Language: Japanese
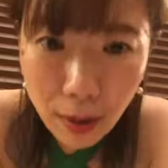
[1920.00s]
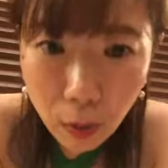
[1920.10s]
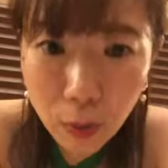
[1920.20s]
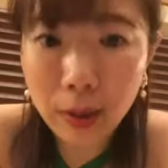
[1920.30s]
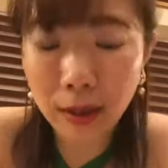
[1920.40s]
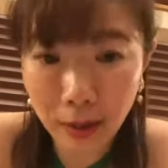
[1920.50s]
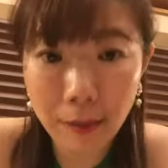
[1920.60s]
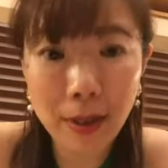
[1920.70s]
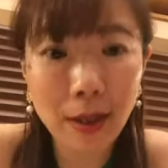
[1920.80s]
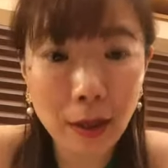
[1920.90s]
はこうだった
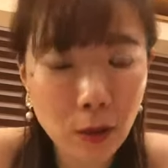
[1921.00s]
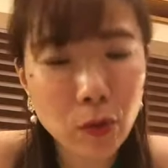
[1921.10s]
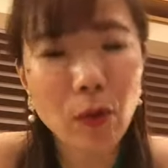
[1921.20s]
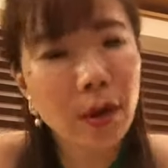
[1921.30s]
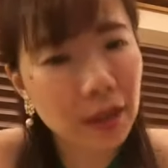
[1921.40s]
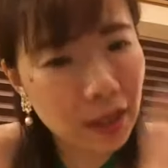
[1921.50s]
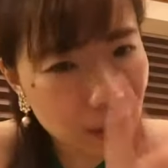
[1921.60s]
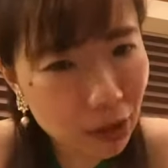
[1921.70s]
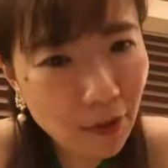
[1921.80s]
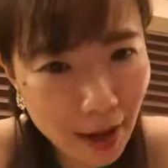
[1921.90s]
みたいなそう
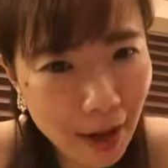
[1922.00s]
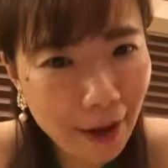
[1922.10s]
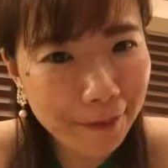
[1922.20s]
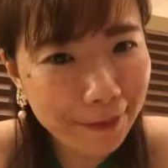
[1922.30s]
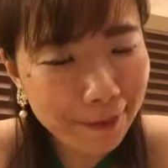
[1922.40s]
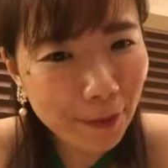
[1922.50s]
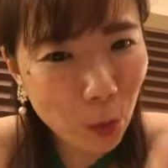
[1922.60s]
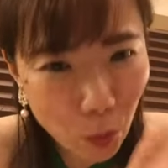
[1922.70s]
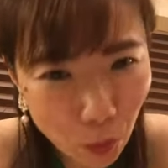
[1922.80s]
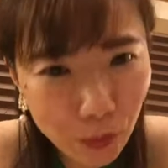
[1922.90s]
実は
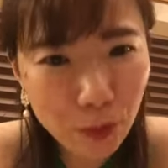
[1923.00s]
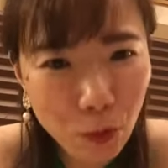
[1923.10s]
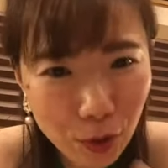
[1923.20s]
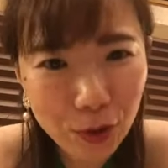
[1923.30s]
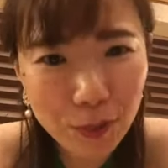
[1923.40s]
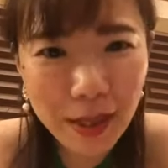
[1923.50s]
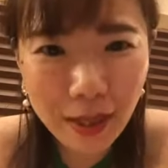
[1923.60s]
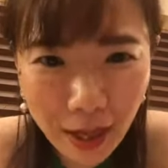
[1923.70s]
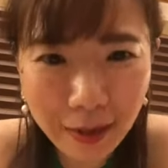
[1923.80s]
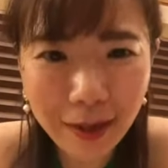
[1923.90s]
こうこういう意味
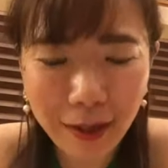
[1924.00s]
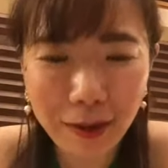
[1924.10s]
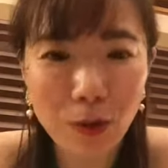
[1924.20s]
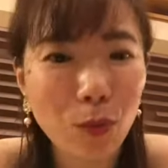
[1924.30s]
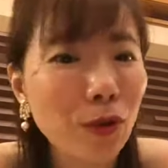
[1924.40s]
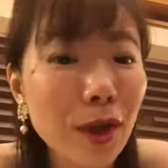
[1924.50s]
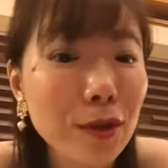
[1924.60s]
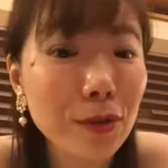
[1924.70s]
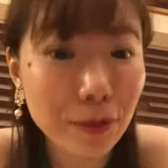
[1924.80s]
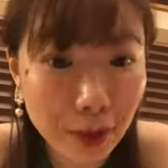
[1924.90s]
で出会ってたって思い出
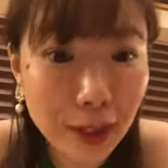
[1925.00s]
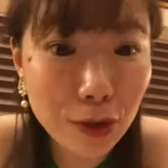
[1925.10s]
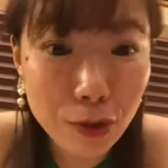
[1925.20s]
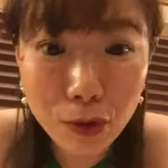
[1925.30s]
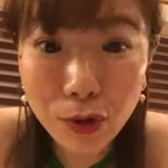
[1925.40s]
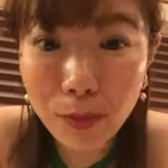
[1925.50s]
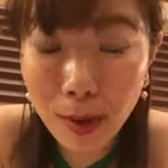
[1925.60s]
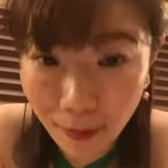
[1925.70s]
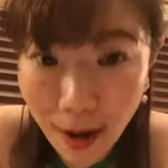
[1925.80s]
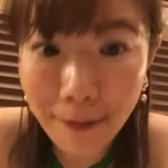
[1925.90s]
すのに市中水
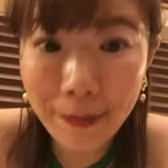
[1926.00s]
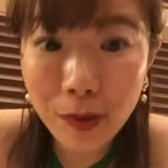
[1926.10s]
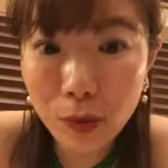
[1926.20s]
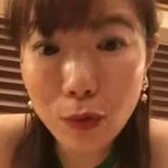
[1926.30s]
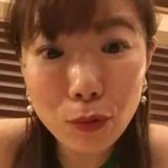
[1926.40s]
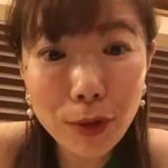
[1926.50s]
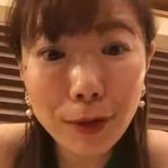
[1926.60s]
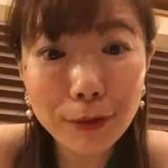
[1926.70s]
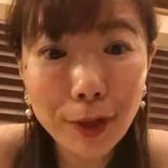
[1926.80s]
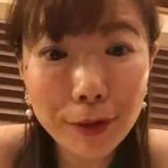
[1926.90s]
明はすごく
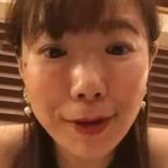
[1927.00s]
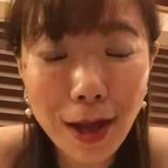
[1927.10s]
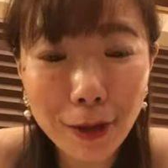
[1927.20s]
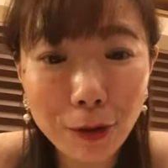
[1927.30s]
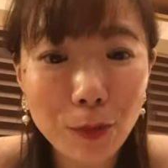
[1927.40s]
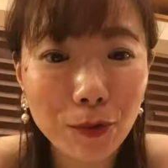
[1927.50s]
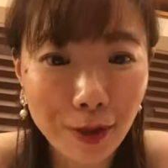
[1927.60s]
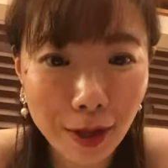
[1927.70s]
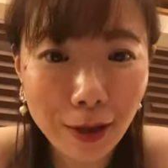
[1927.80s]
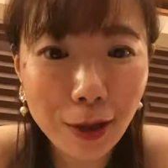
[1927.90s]
役立つなと思う
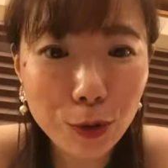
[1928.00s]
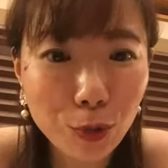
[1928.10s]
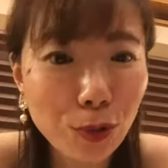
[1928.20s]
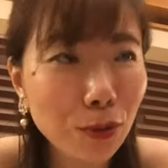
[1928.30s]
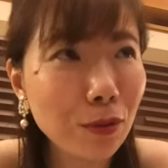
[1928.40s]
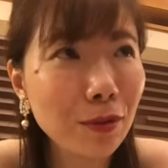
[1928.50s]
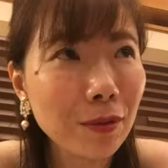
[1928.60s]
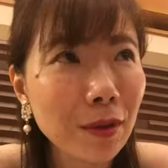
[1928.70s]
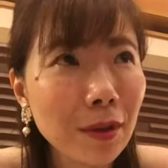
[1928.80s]
からなんかそういう